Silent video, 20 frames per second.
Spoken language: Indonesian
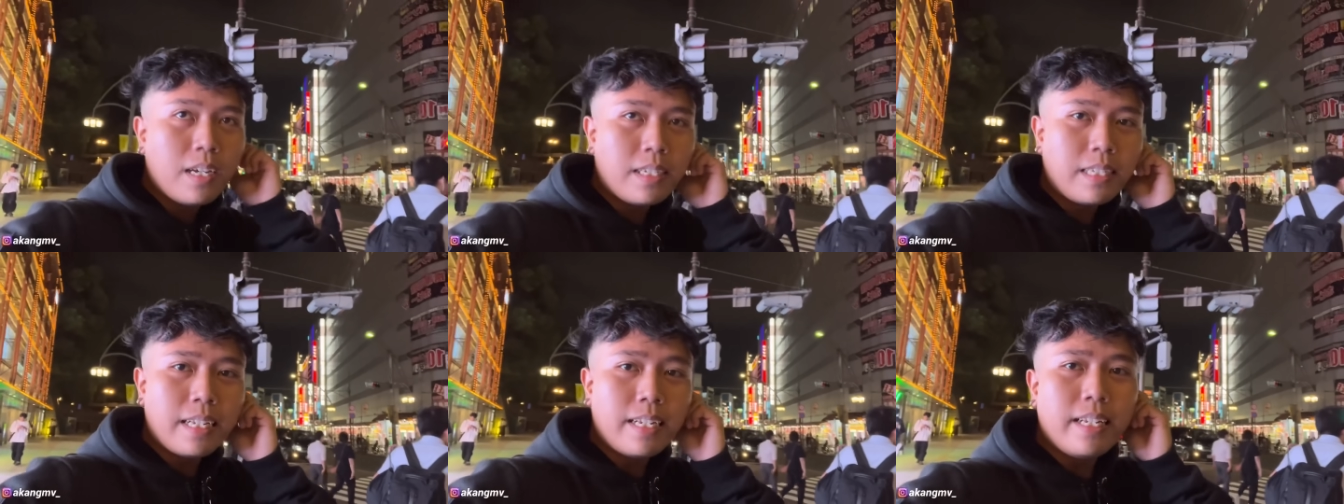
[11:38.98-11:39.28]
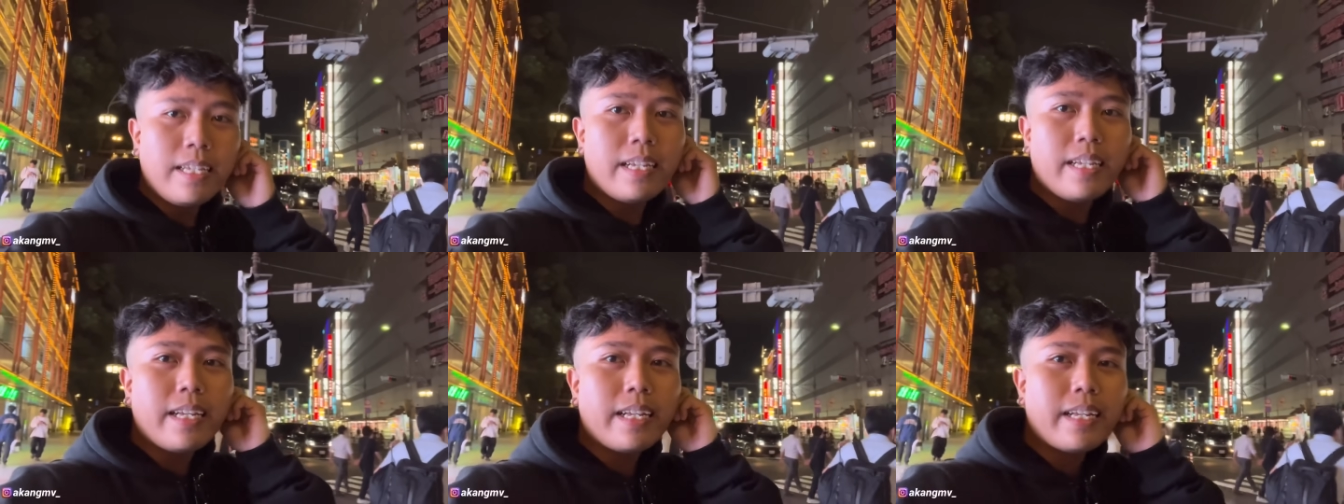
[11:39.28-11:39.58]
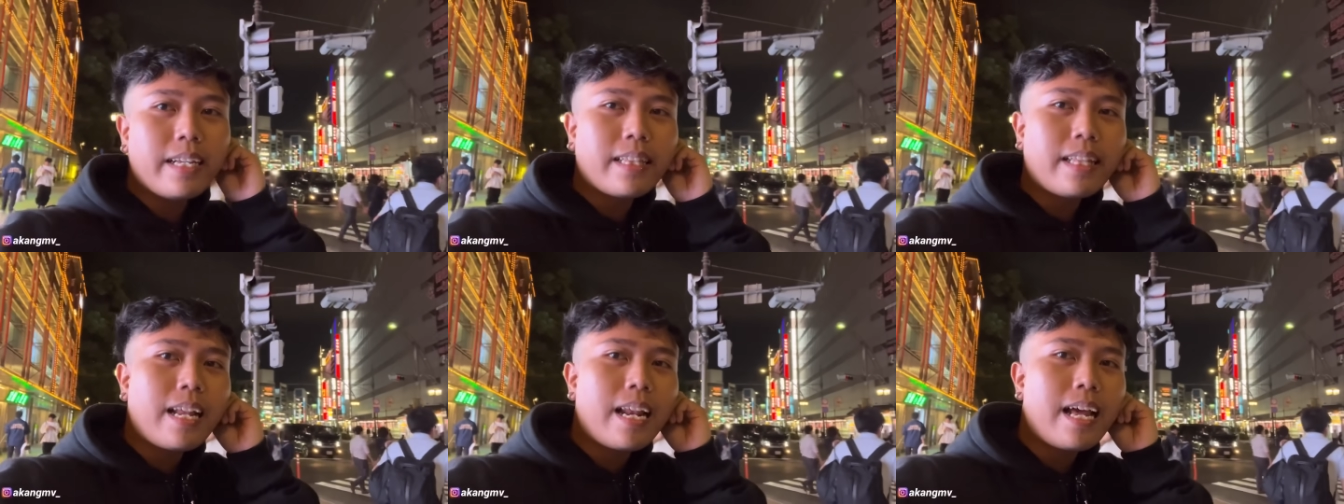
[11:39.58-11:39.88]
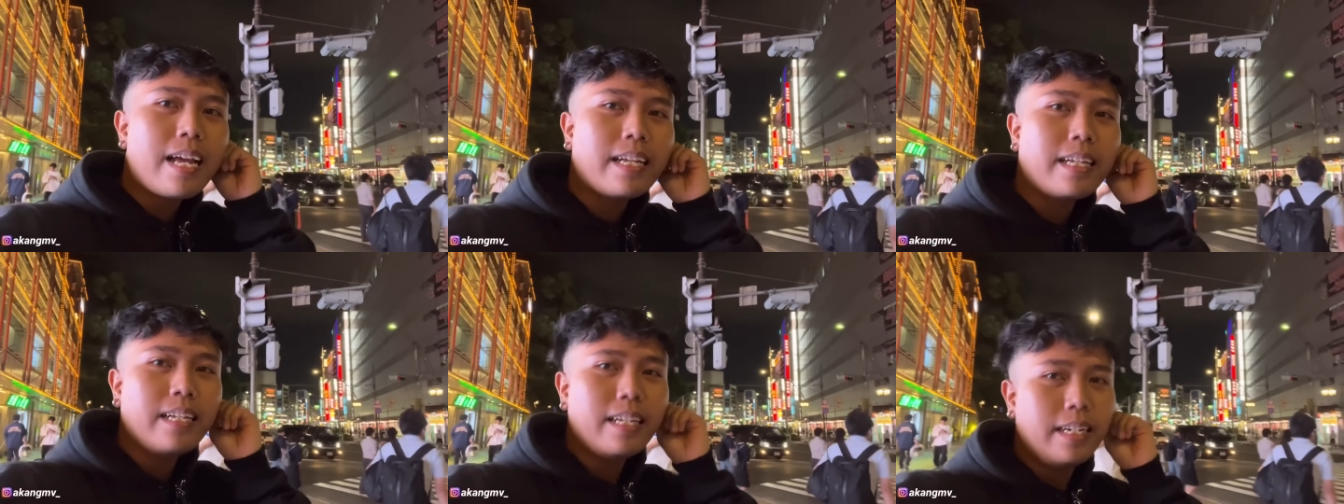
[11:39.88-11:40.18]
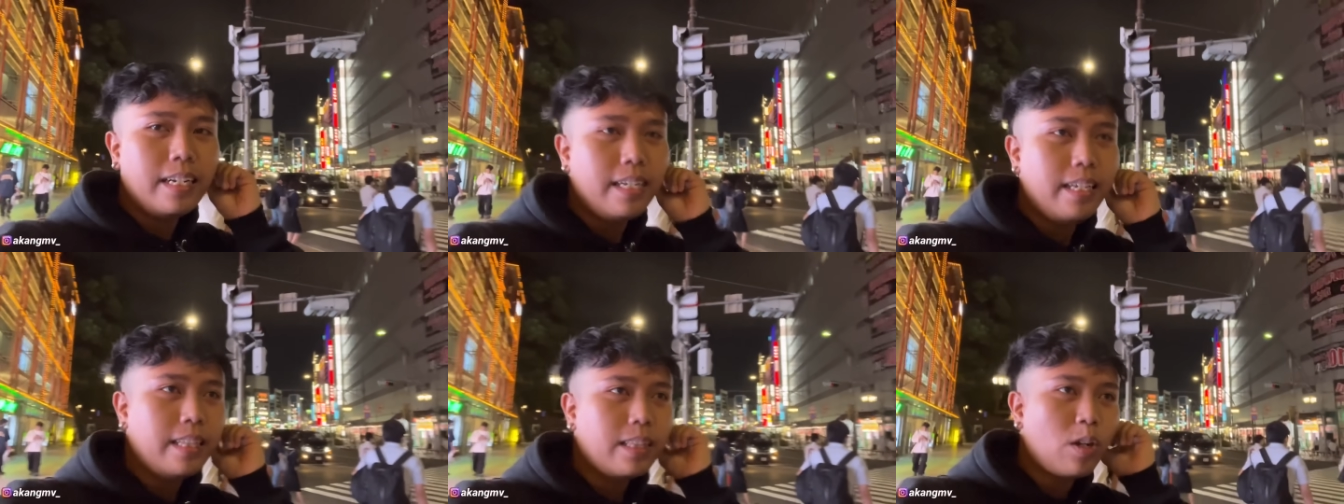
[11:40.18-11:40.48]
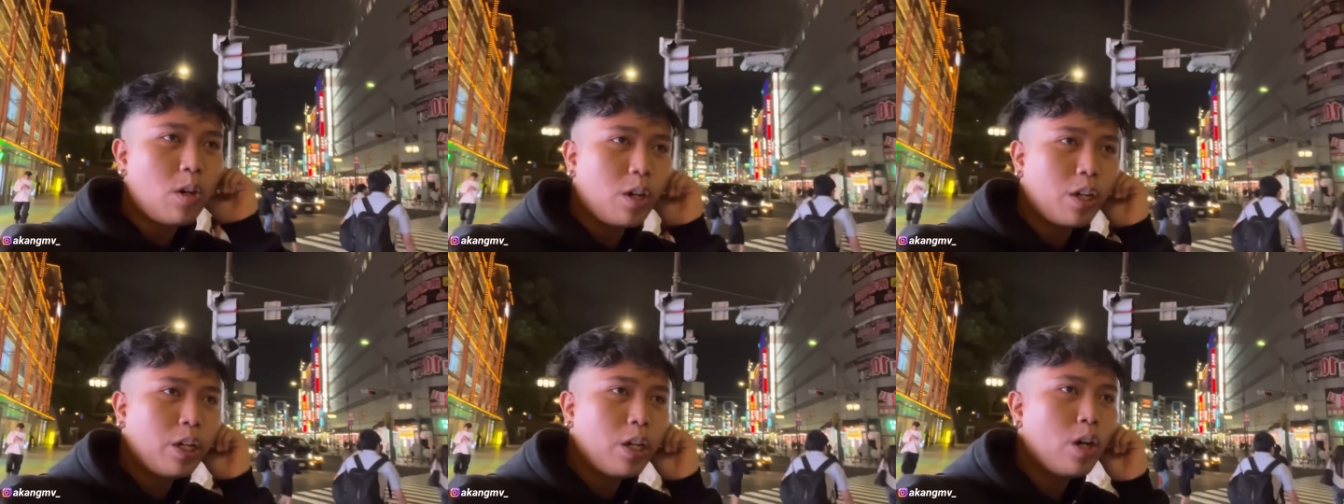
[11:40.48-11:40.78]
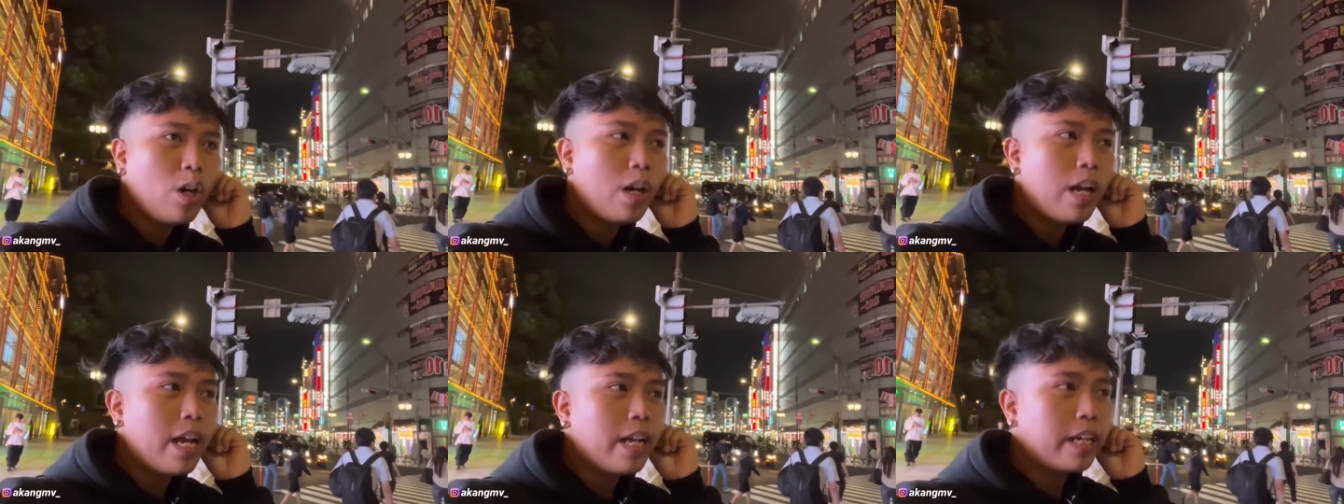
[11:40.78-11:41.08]
jadi kita lagi di
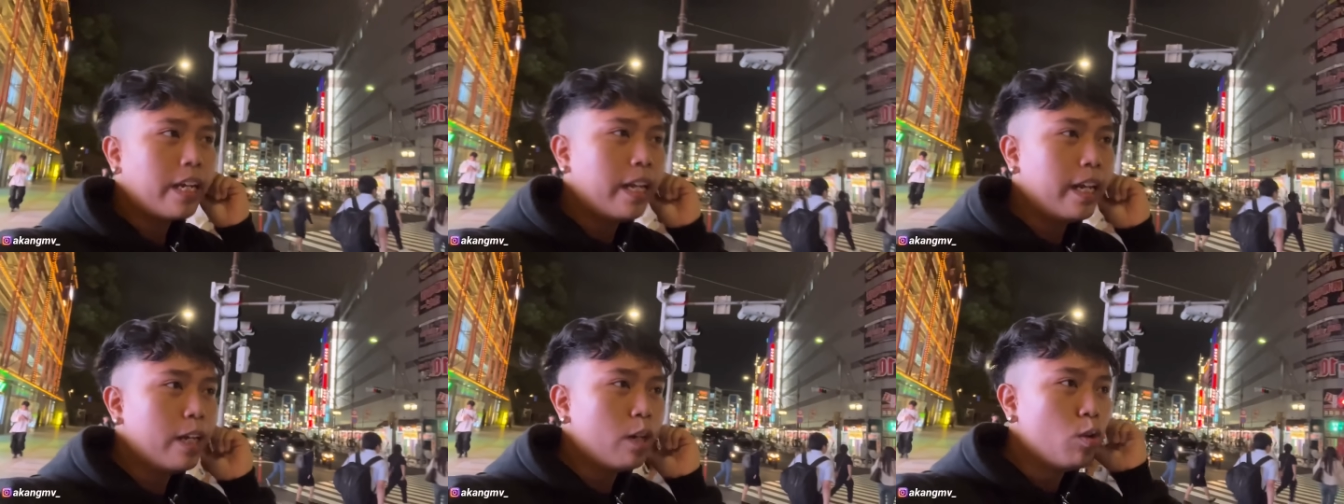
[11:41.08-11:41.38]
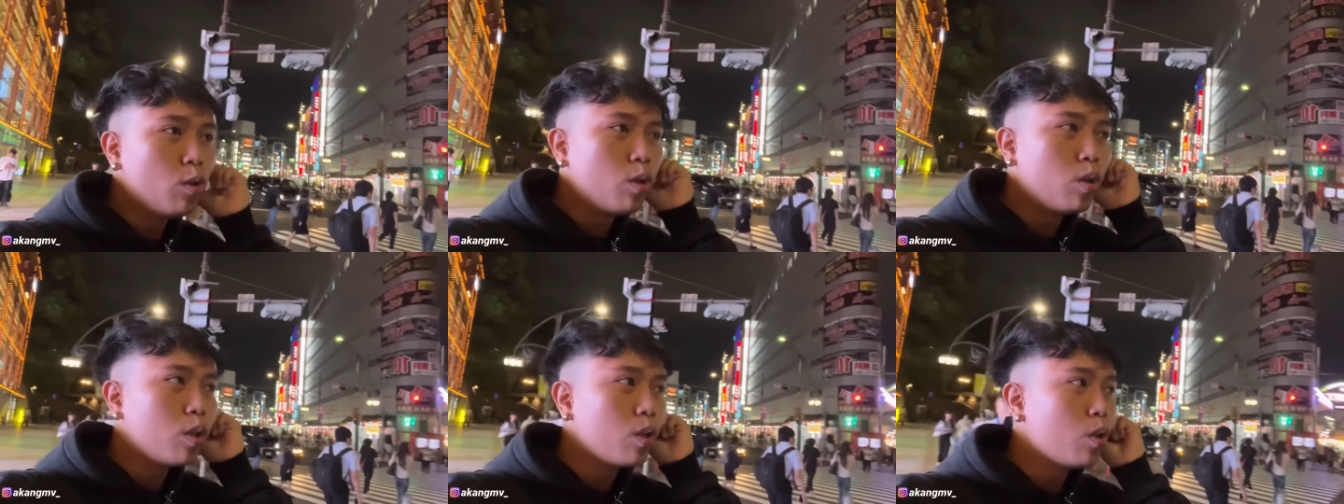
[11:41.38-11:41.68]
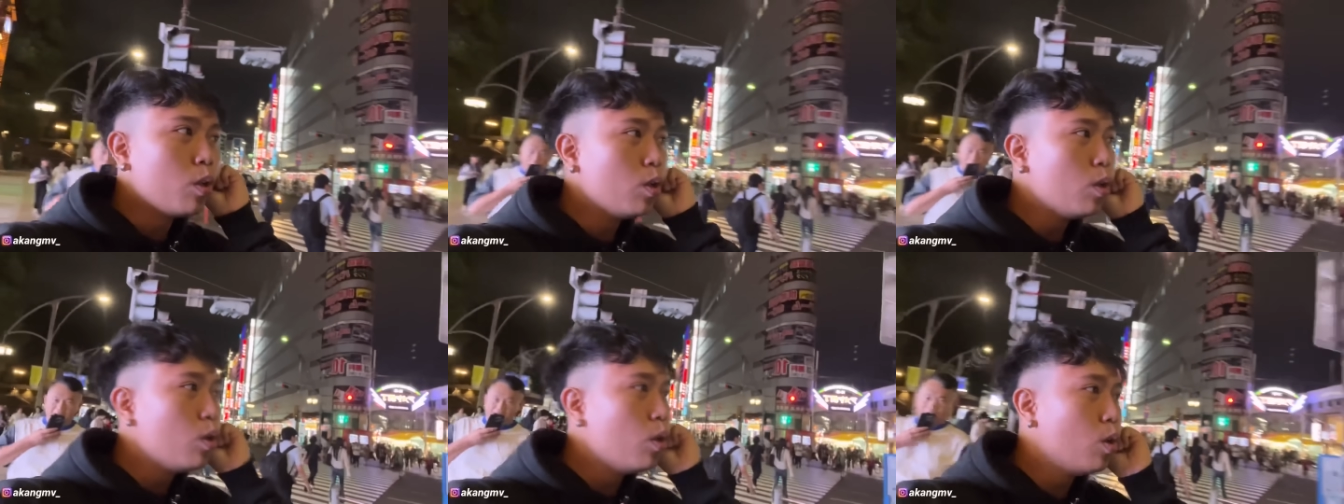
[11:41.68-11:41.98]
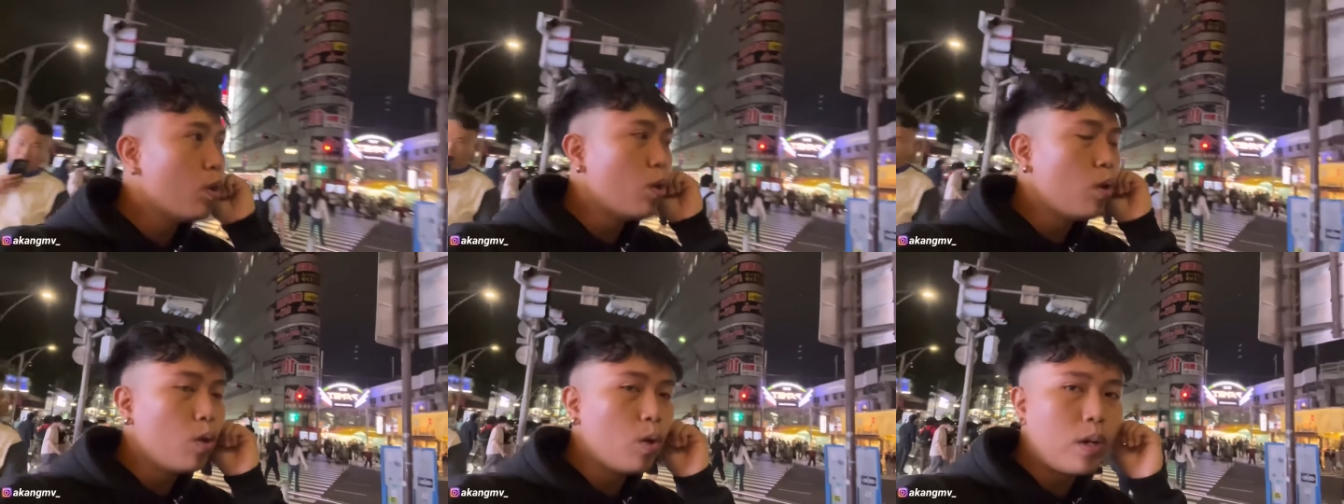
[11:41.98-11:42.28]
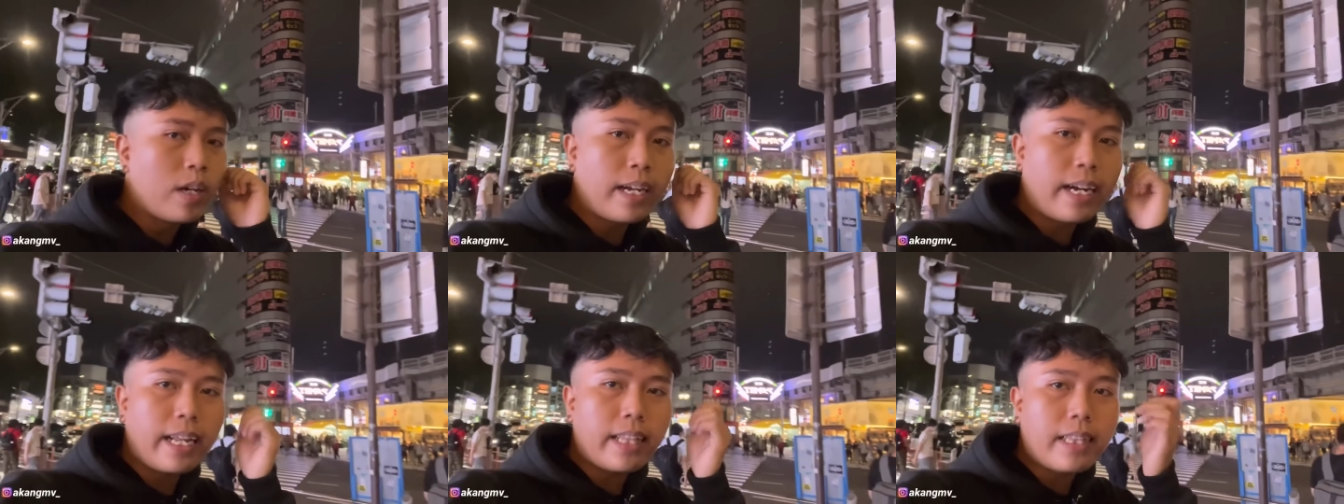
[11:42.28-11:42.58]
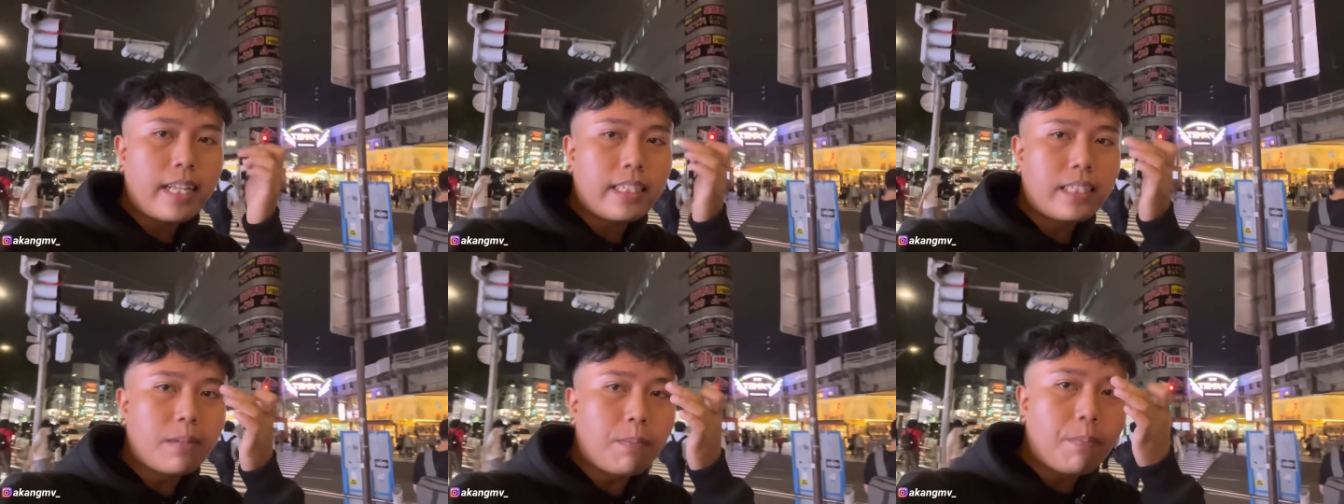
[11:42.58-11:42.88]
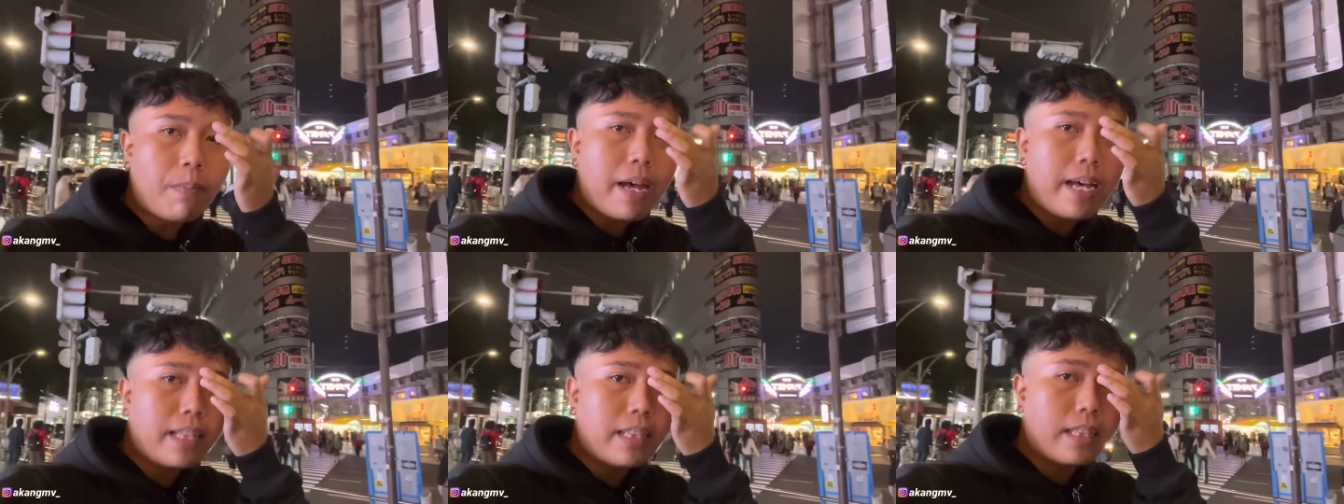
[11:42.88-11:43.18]
Tokyo lagi nunggu kereta
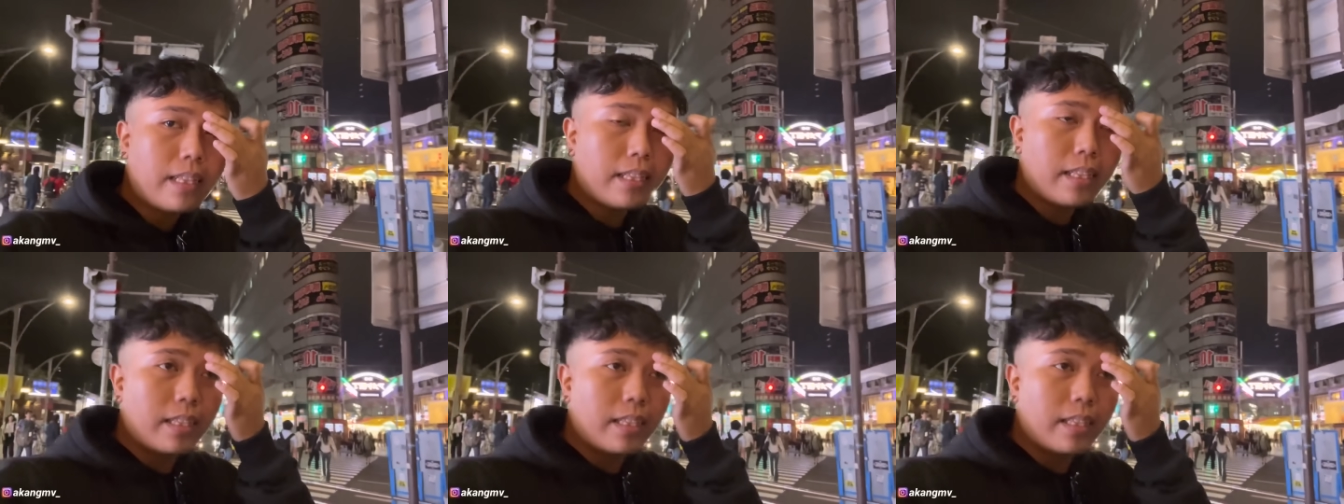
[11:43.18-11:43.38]
cepat